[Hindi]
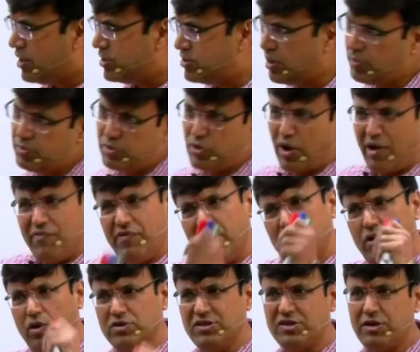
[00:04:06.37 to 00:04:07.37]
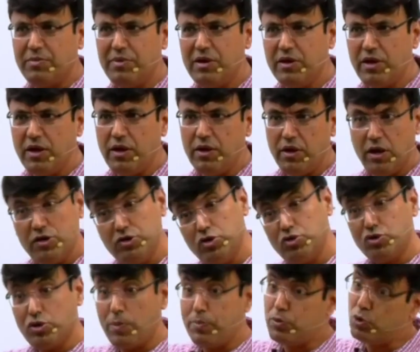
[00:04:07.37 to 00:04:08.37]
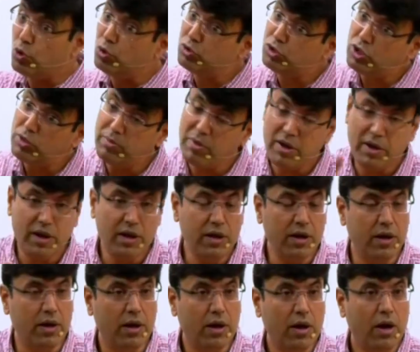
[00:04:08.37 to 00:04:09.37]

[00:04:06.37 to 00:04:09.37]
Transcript: सब ट्रैफिक कांस्टेबल की ऐसे सब टोचे मारेंगे